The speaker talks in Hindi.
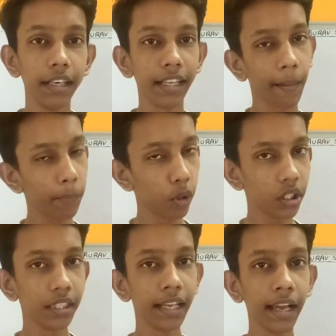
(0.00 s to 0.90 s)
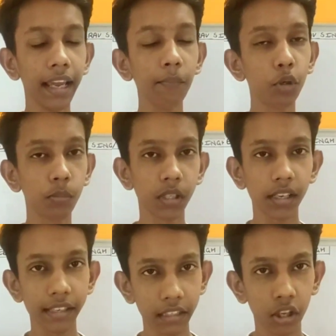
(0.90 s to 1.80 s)
ठीक है अपलोड कर दिए गए हैं वो तुम
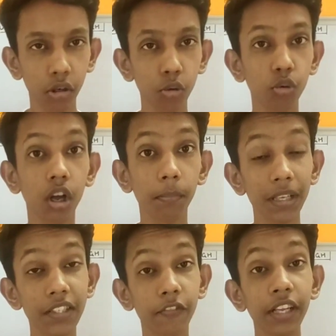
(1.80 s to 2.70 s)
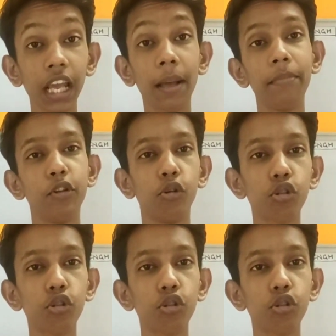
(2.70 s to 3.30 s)
जाके देख सकते हो टू प्लस फ्री एम